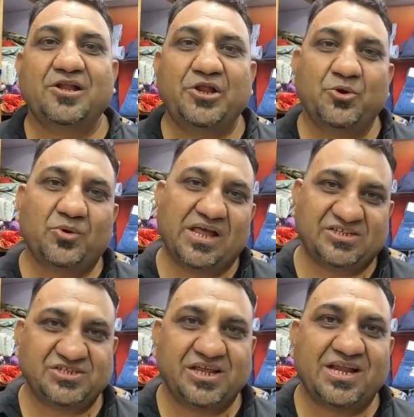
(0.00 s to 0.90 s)
ल्यू
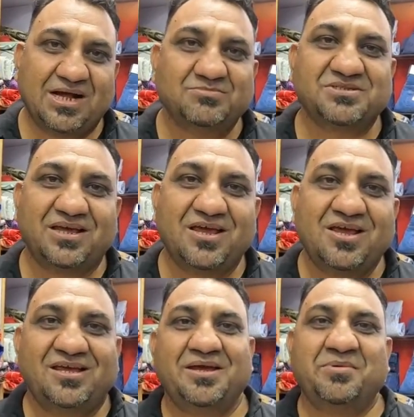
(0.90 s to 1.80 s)
कलेक्शन के नाम से
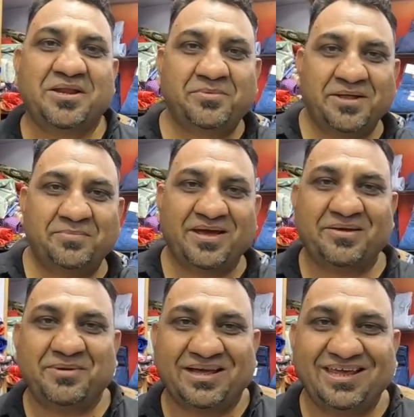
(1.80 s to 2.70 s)
ये हमारे बड़े
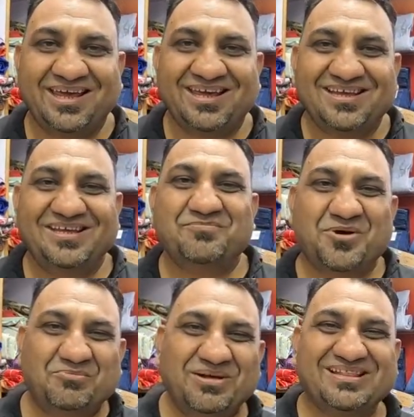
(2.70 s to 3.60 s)
प्यारे भाई हैं ये
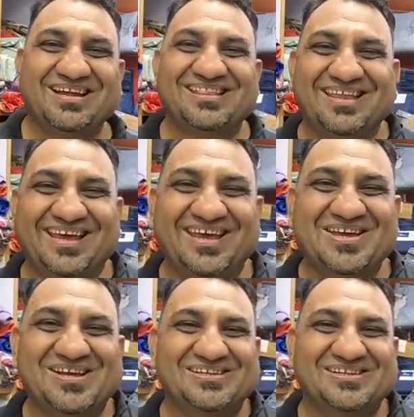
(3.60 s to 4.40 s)
मोहब्बत करते हैं